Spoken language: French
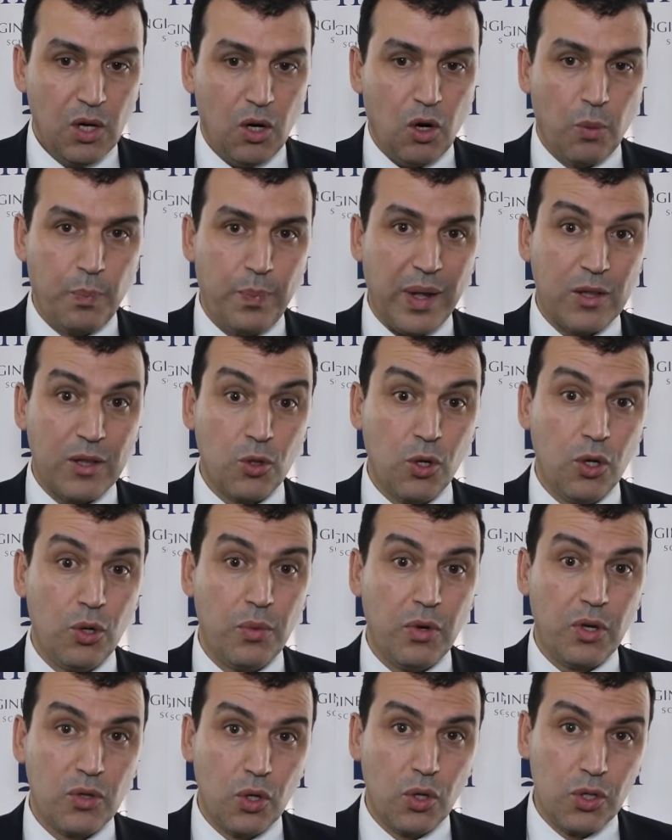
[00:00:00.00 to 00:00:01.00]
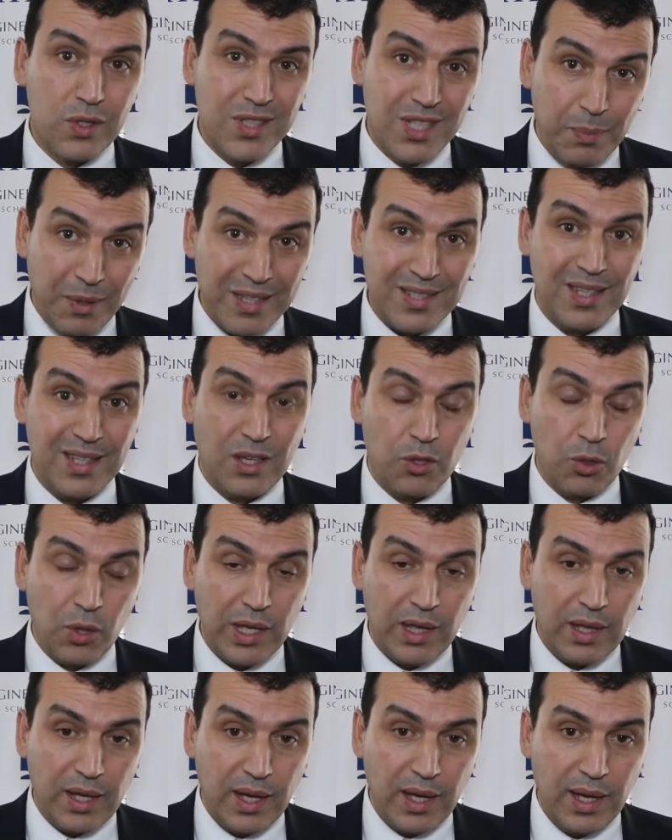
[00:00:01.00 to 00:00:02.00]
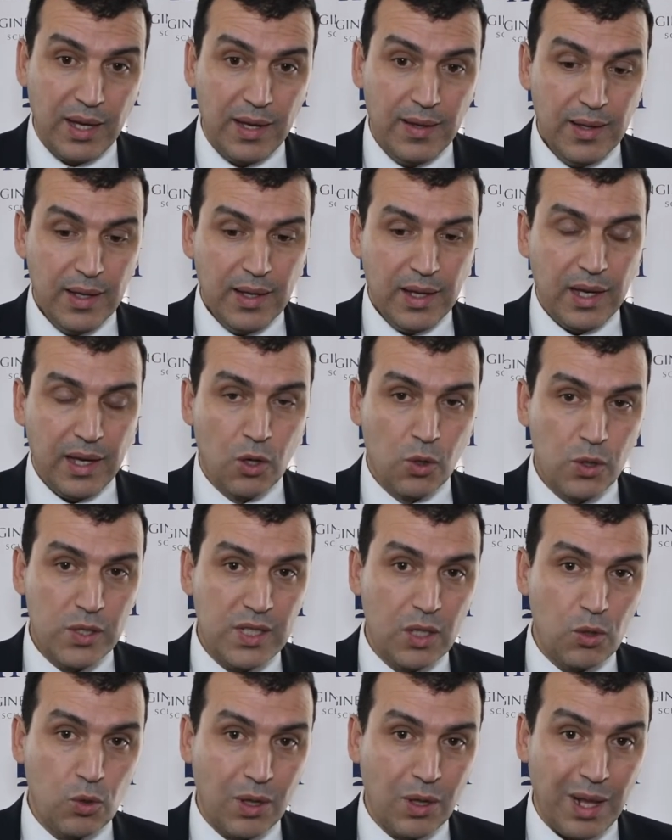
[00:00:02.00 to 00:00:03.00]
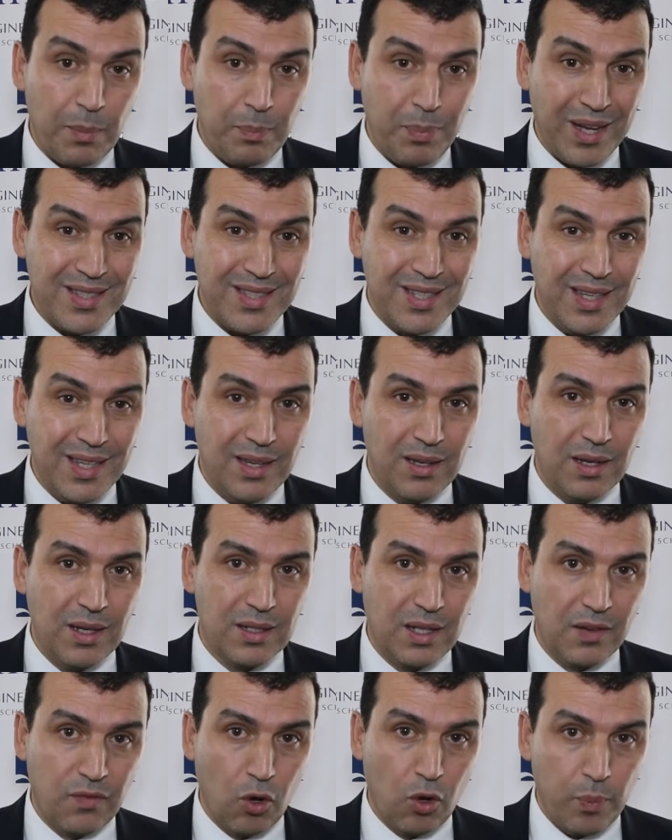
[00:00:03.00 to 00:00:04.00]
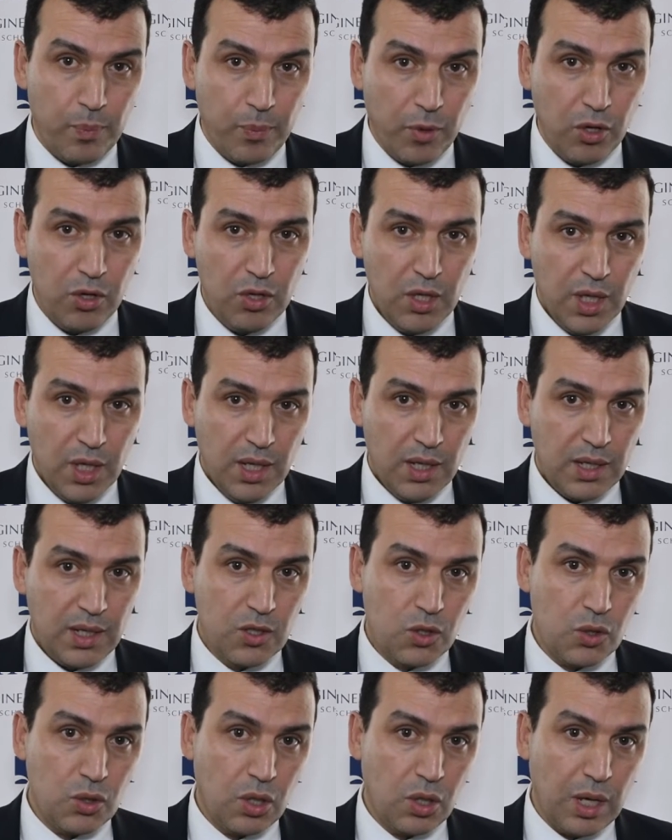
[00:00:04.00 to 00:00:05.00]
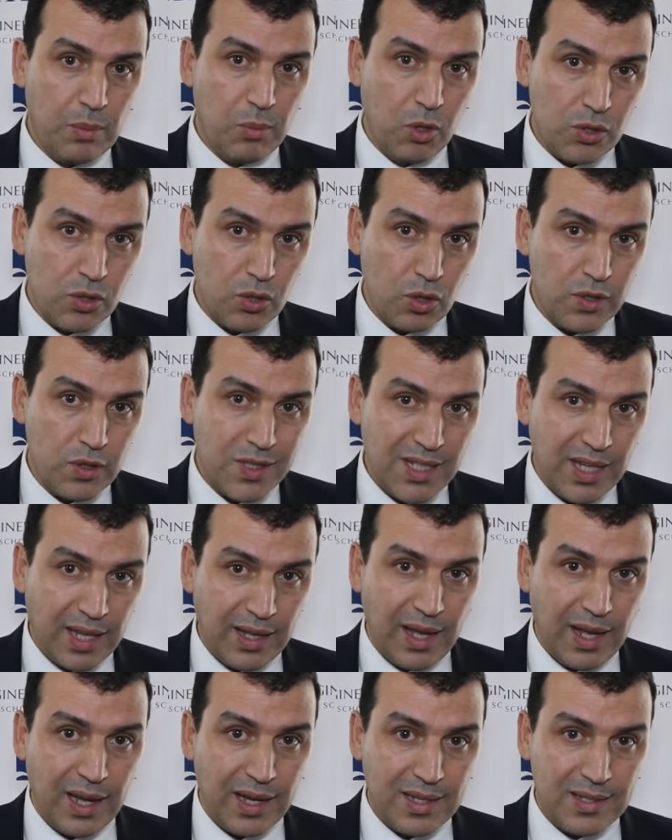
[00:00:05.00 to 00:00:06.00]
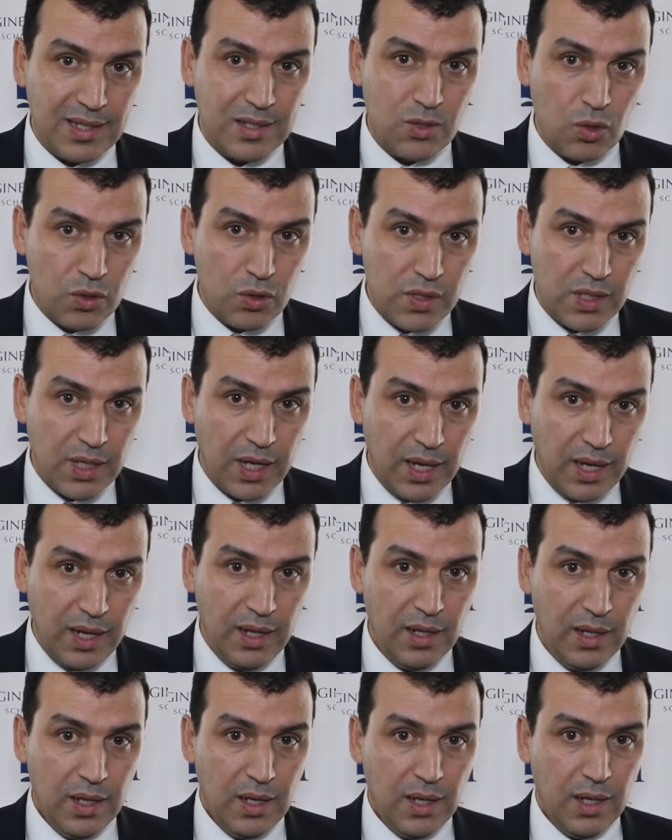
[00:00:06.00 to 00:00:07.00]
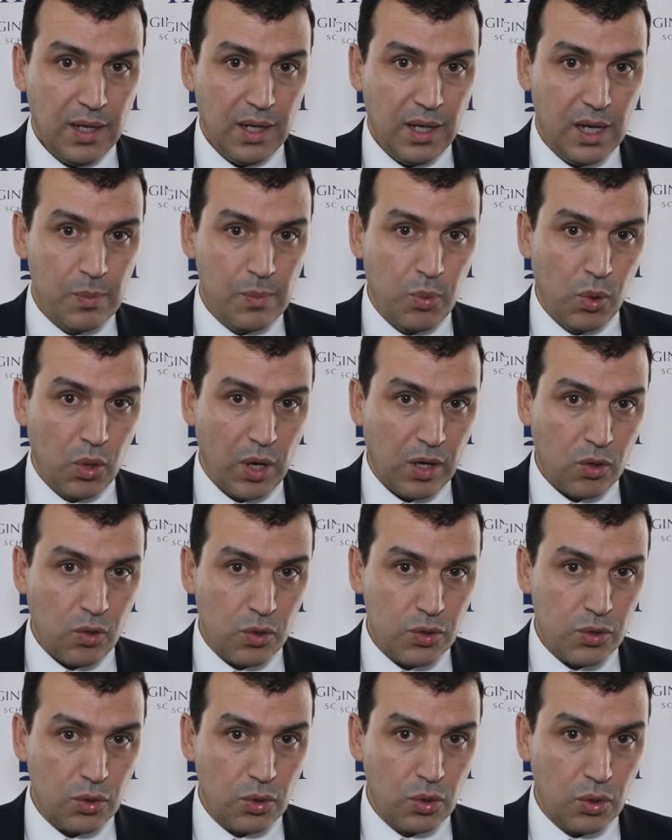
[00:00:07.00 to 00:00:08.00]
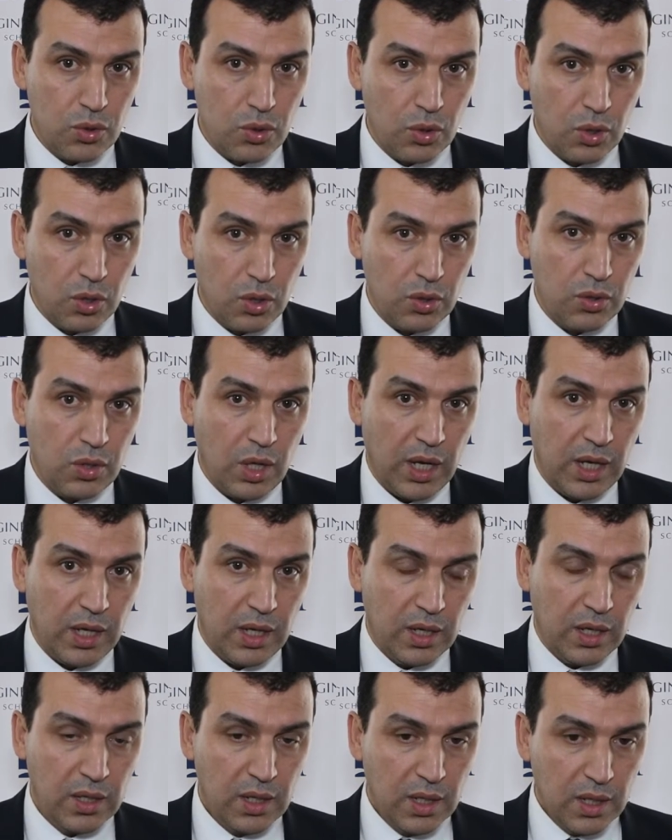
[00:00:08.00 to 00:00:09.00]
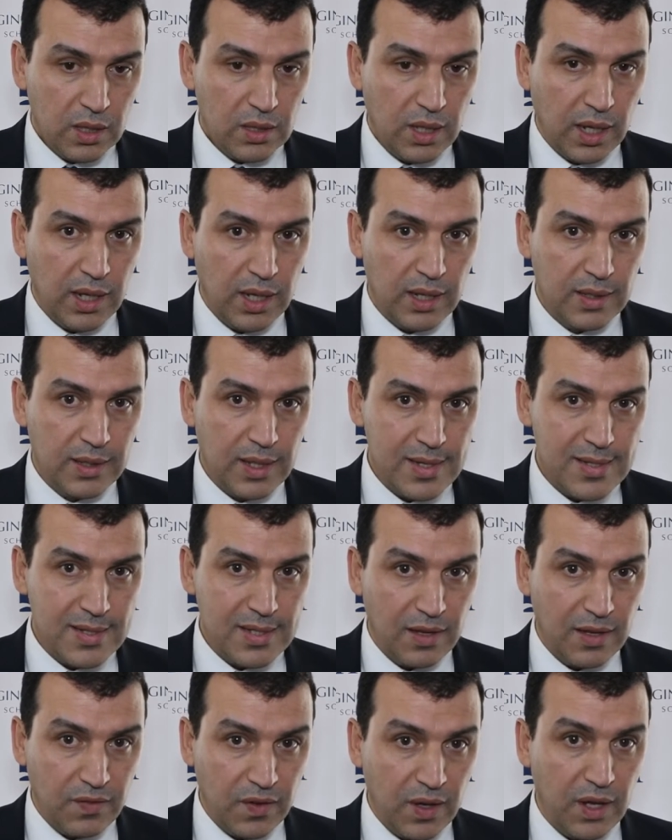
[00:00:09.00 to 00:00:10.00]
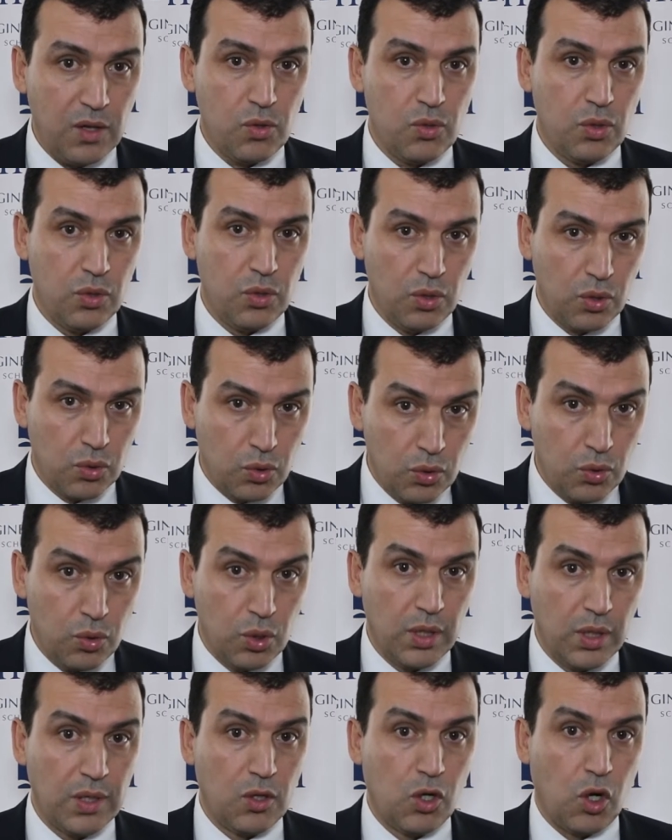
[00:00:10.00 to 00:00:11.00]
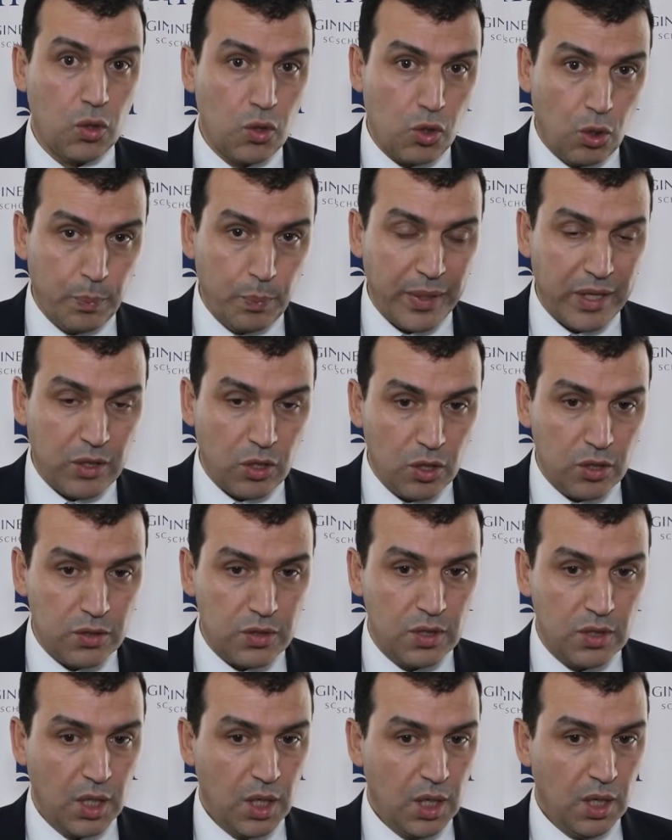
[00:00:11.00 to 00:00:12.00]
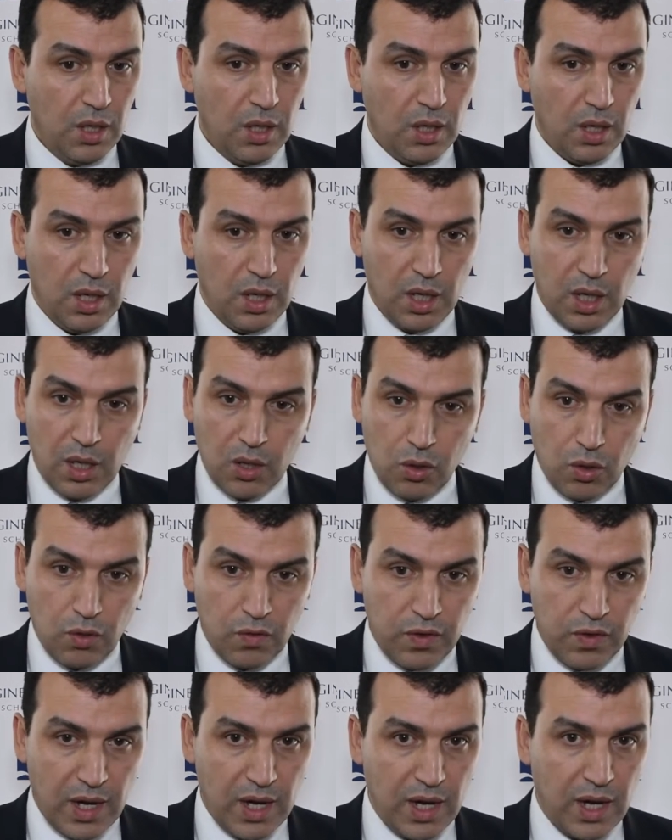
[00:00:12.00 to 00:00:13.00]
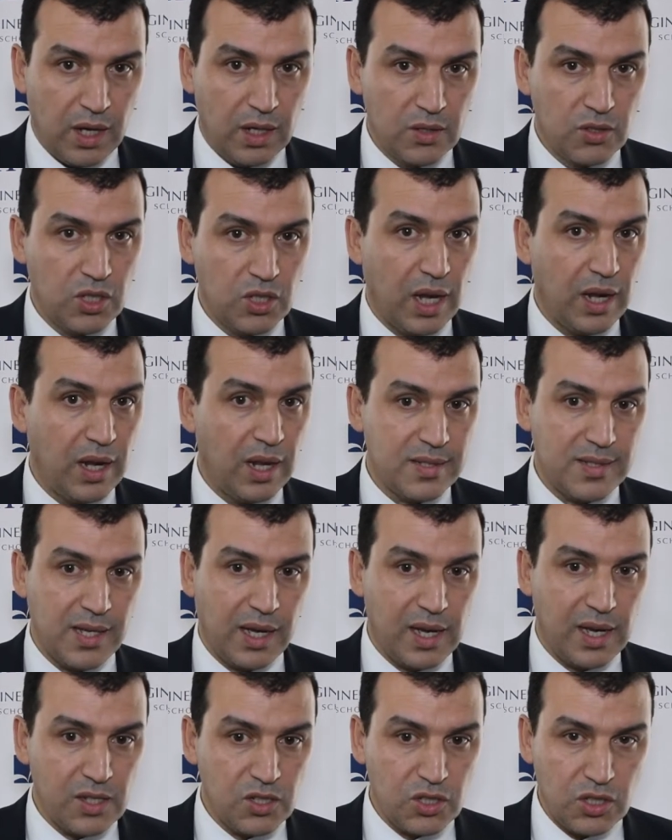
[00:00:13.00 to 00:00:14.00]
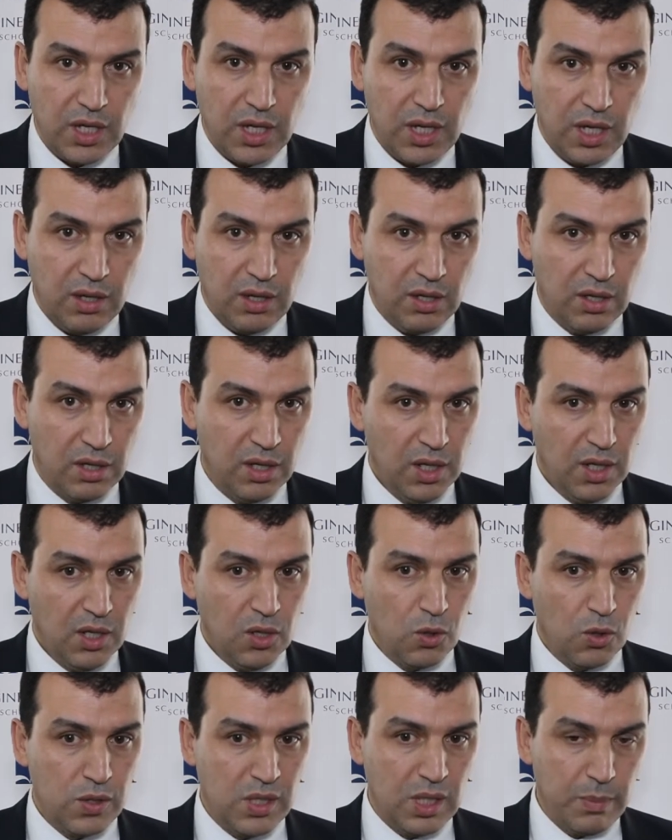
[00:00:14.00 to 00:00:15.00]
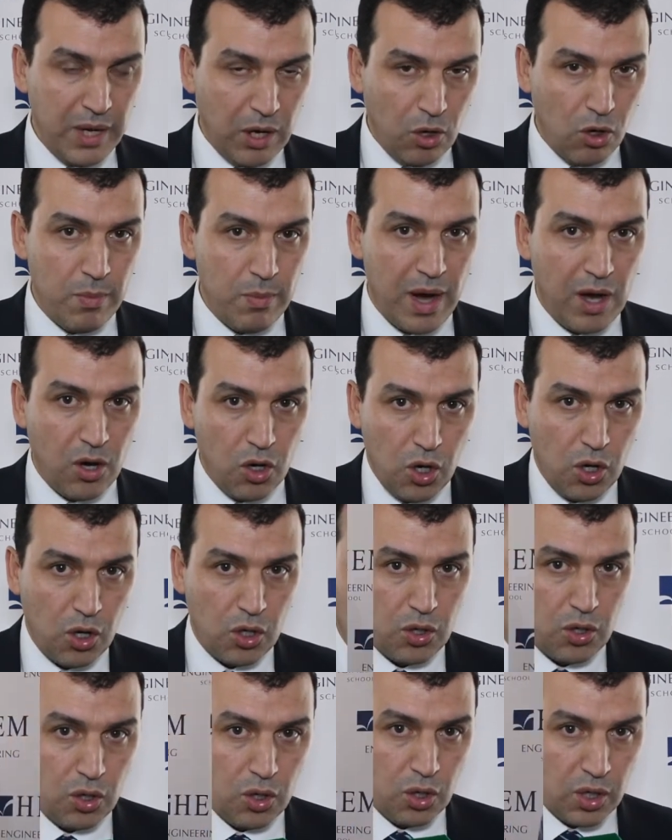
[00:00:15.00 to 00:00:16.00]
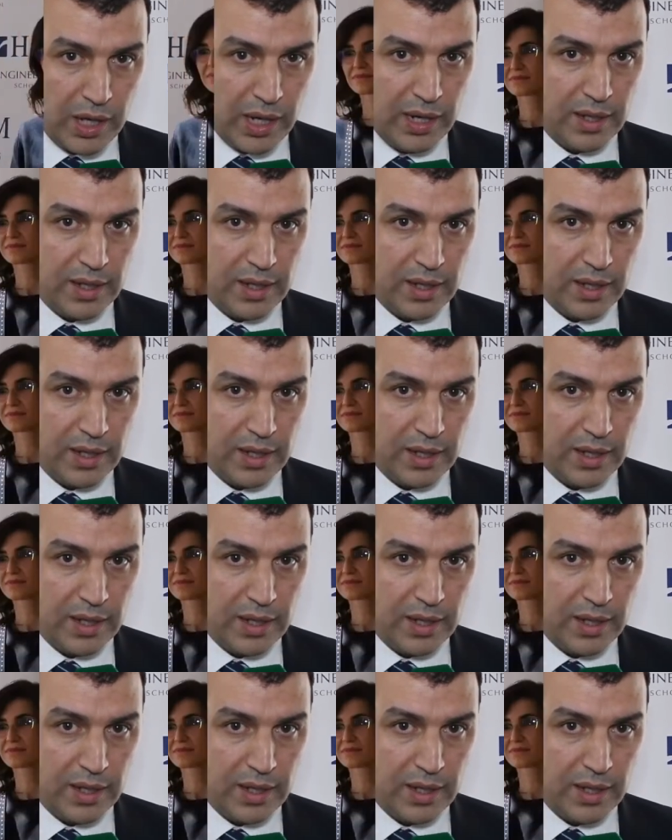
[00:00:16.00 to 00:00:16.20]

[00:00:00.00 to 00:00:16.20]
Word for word: on parle de, cybersécurité et aussi toute la partie euh, développement qui sont à mon sens quatre axes essentiels euh, pour la construction d'un CV, d'une grande compétence euh, qu'on va, Inch'Allah, s'arracher euh, aussi bien au Maroc qu'à